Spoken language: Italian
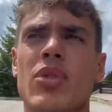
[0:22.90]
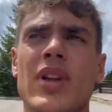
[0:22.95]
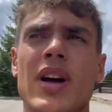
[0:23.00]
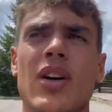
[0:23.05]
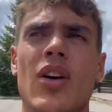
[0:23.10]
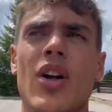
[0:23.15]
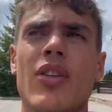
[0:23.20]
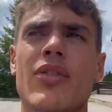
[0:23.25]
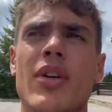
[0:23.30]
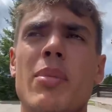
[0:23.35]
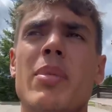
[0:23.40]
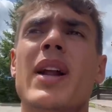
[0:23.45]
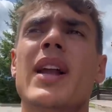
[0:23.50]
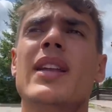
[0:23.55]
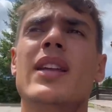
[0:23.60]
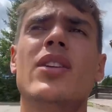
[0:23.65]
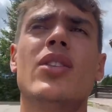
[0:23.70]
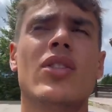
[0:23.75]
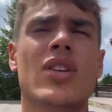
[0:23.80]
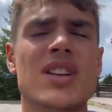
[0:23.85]
da golf, perché
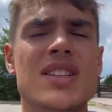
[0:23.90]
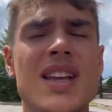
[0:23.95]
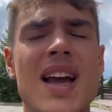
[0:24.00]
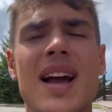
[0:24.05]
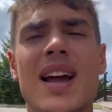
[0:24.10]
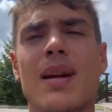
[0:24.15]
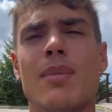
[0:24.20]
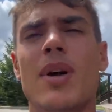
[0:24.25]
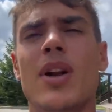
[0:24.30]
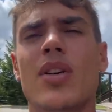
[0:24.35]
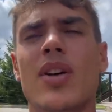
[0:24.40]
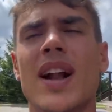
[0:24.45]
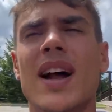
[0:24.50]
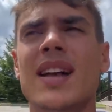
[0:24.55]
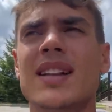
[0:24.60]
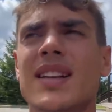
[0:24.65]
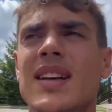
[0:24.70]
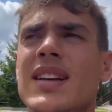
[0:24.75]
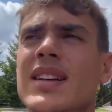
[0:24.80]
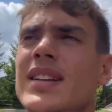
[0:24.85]
dicono che sia anche bello
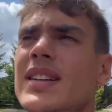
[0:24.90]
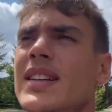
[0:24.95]
grande,